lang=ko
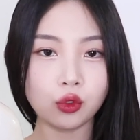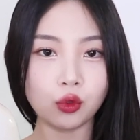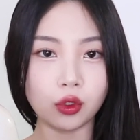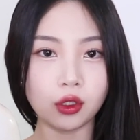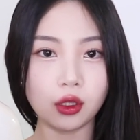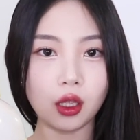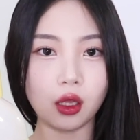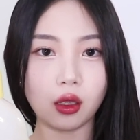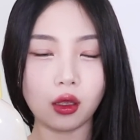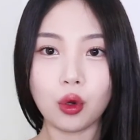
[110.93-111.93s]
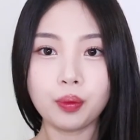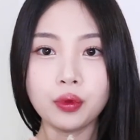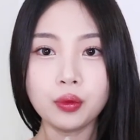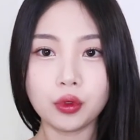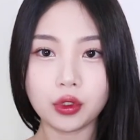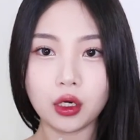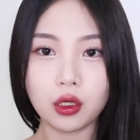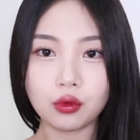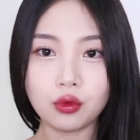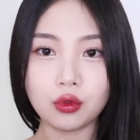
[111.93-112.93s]
해주고 있는데 거품도 잘
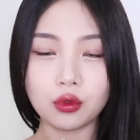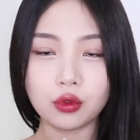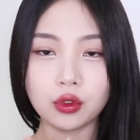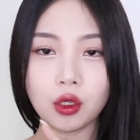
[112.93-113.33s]
나고